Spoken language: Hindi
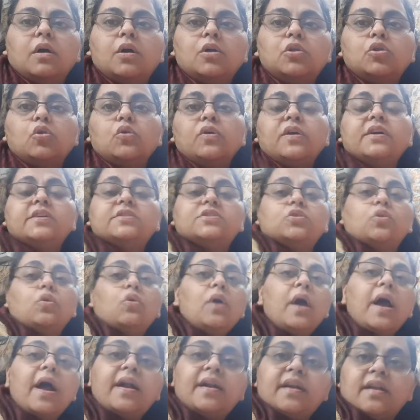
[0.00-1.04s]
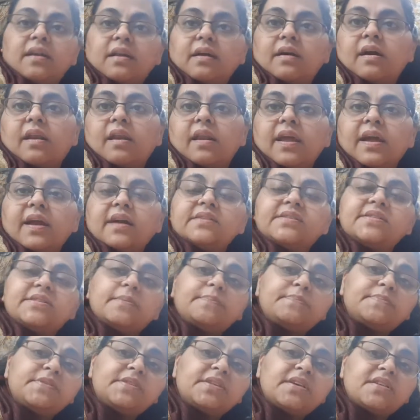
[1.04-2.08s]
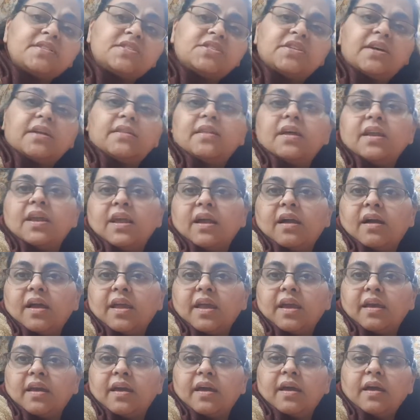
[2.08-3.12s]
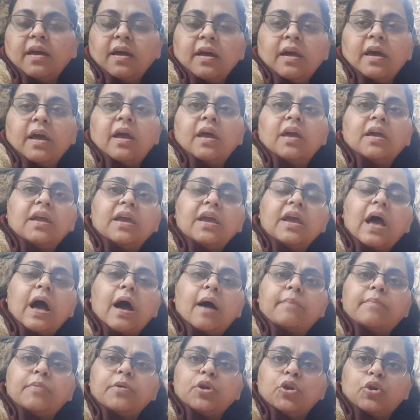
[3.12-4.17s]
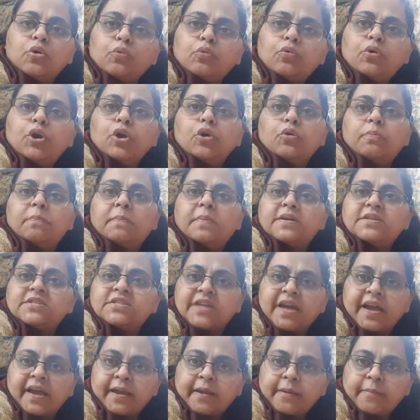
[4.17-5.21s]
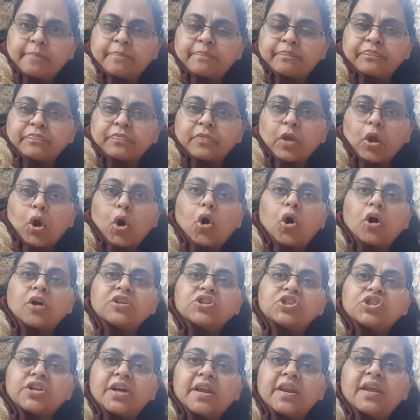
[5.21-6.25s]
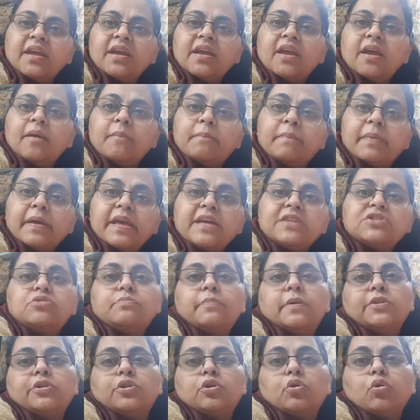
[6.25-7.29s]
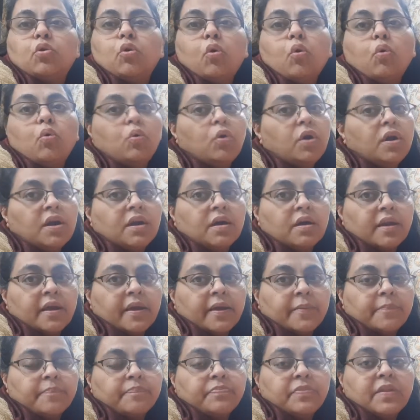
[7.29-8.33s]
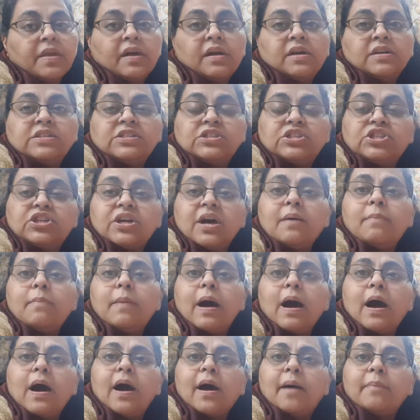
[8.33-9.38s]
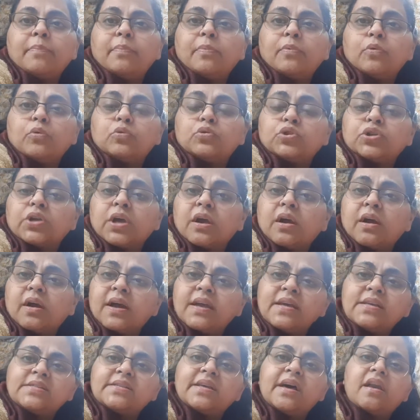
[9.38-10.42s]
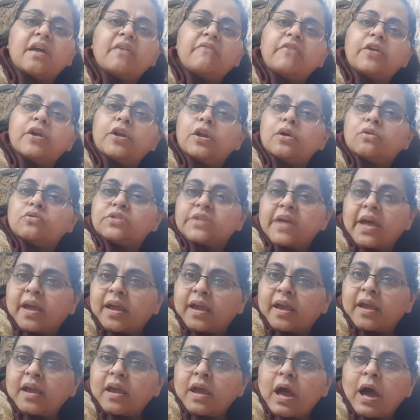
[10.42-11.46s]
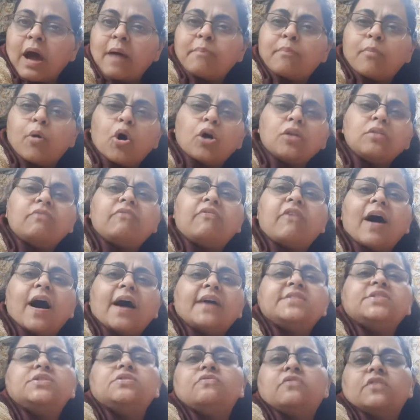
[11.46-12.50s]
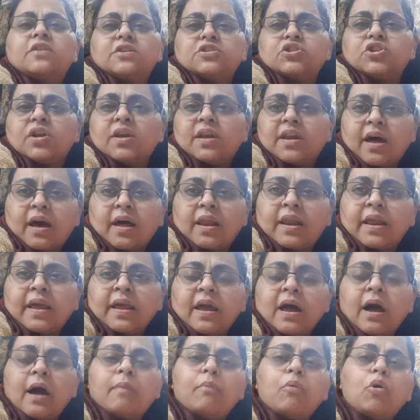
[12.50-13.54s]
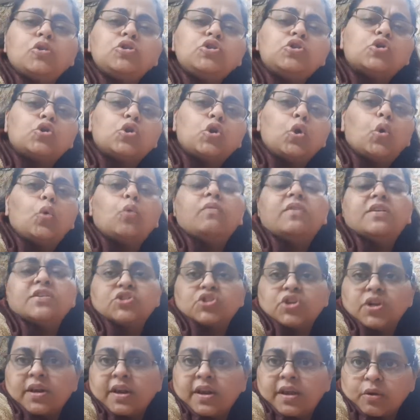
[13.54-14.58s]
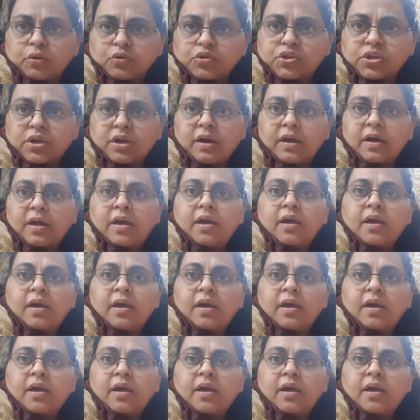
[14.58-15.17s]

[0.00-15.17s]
तो इसको हैंडल करने का सबसे अच्छा तरीका ये है कि आप यूट्यूब पर जाएं और शनि के बीज मंत्र को गूगल करें जब आप उसके कई सारे वीडियोस आएंगे आप बहुत फास्ट वर्जन ना लें आप बहुत स्लो वर्जन लें उसका